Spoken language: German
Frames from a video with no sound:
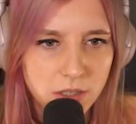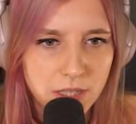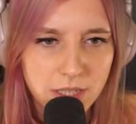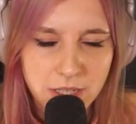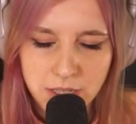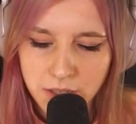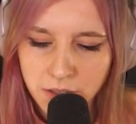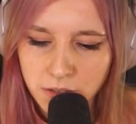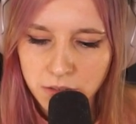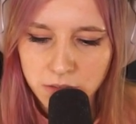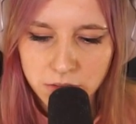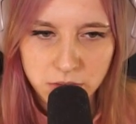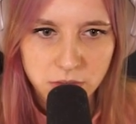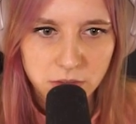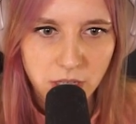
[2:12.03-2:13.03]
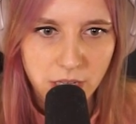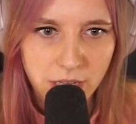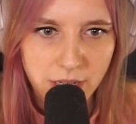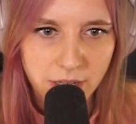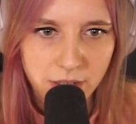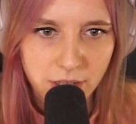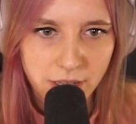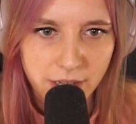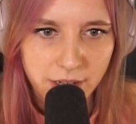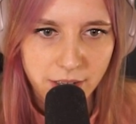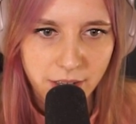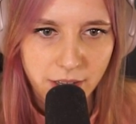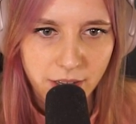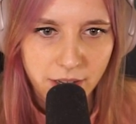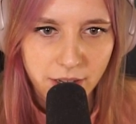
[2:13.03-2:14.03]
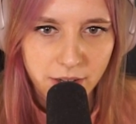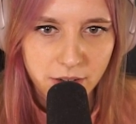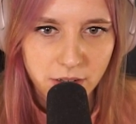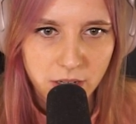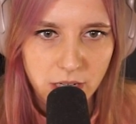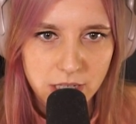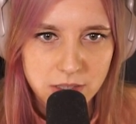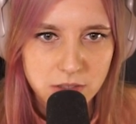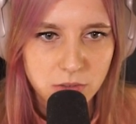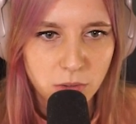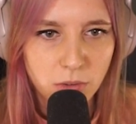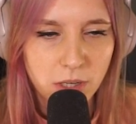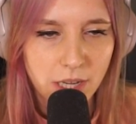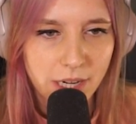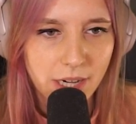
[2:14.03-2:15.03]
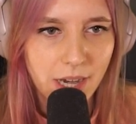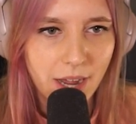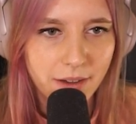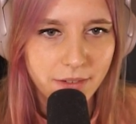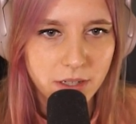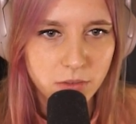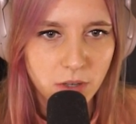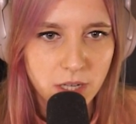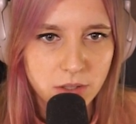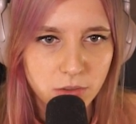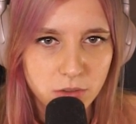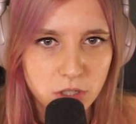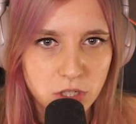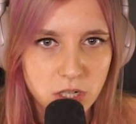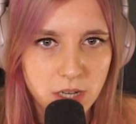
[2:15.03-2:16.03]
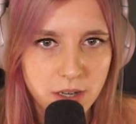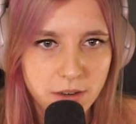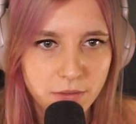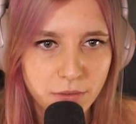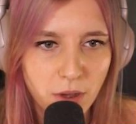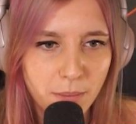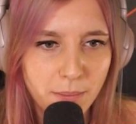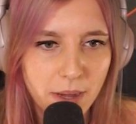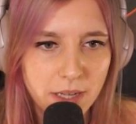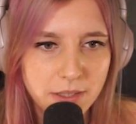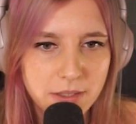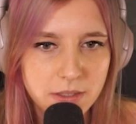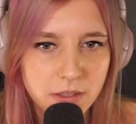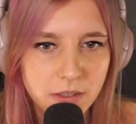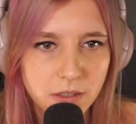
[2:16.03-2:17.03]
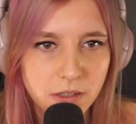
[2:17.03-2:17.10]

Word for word: Den hier. R, R, R, R. Ach so, ja klar, weil du halt unterschiedliche Formen hast.